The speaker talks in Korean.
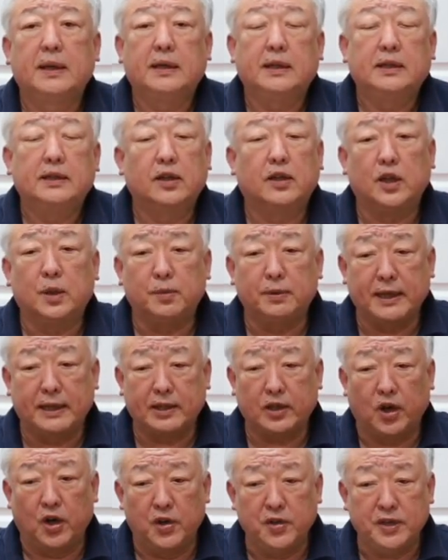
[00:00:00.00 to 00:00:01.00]
여러분의
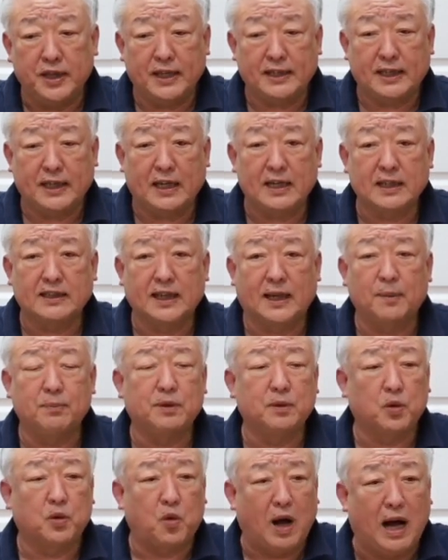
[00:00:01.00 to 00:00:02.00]
현재 사는
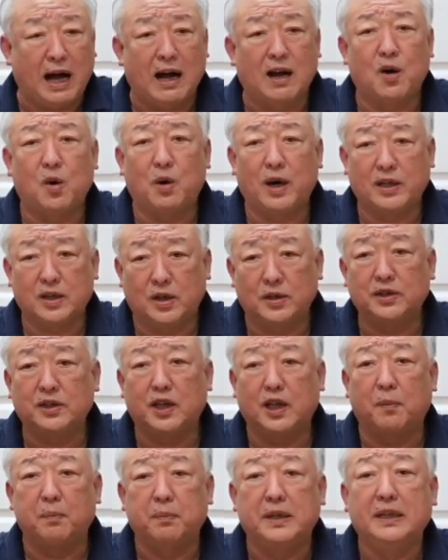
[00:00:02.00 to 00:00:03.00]
삶은 과거와
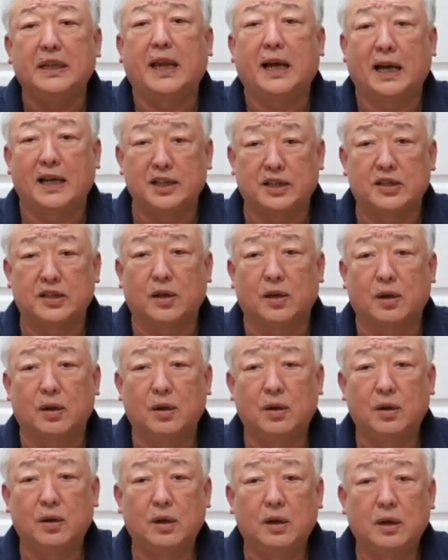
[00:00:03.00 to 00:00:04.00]
현재와 미래가 있어요.
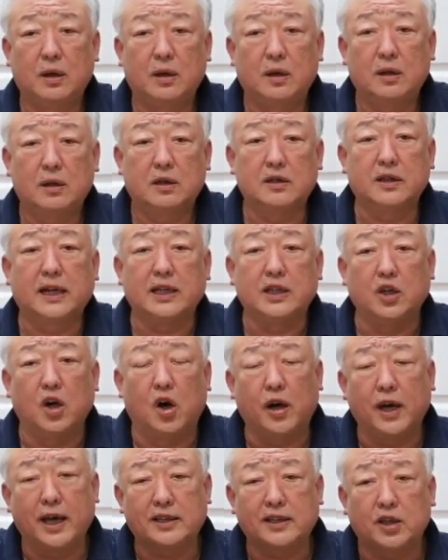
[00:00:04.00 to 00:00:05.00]
그러나
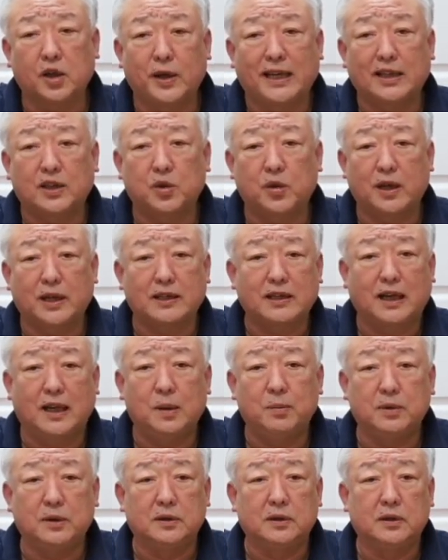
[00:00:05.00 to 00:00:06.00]
영의 세계 속의
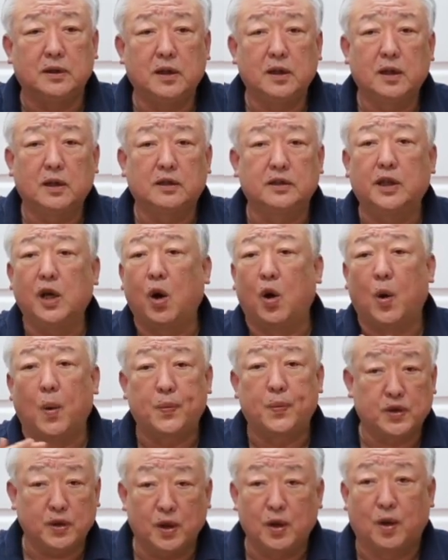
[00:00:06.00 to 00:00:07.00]
삶은 그게
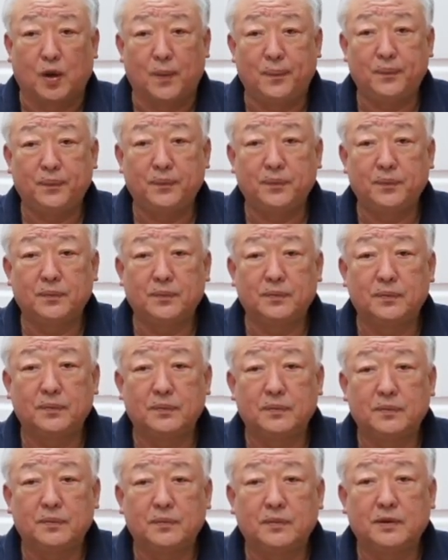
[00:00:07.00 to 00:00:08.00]
없어요.
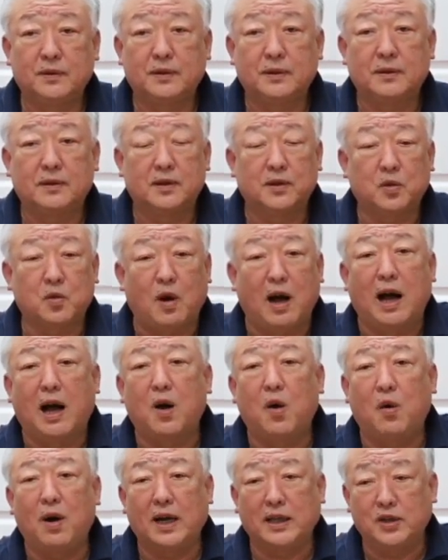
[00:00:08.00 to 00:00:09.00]

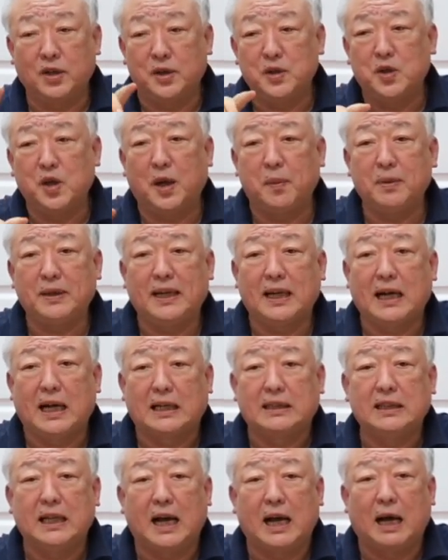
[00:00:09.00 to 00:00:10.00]
과거와 현재와 미래가
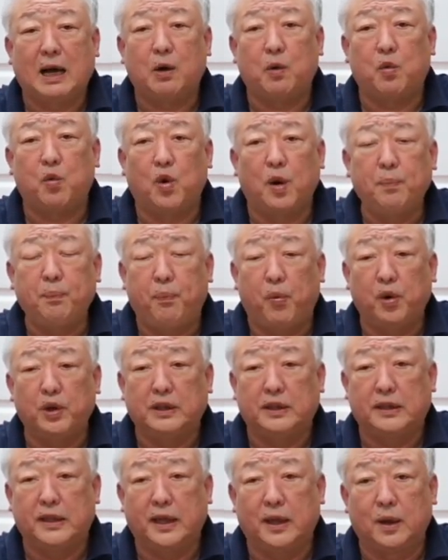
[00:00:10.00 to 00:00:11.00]
그냥
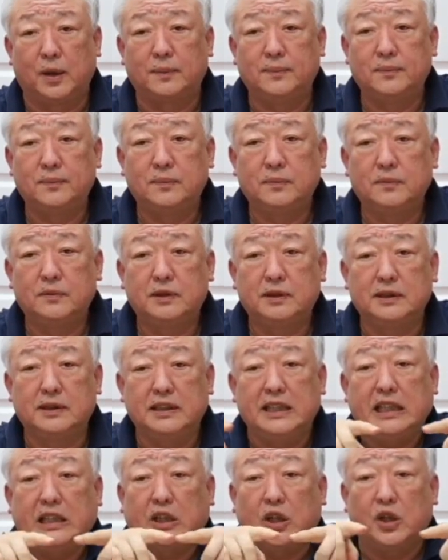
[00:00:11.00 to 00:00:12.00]
원포인트예요.
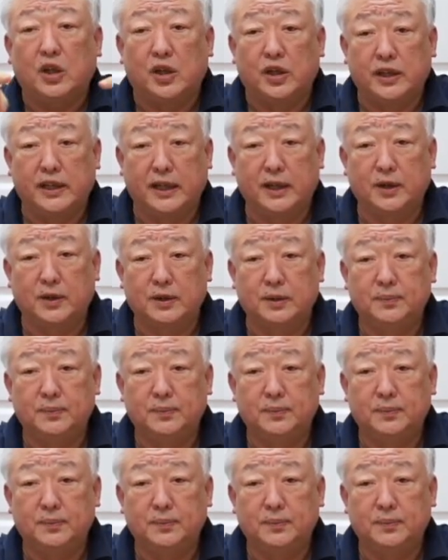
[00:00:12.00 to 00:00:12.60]
이터널이에요.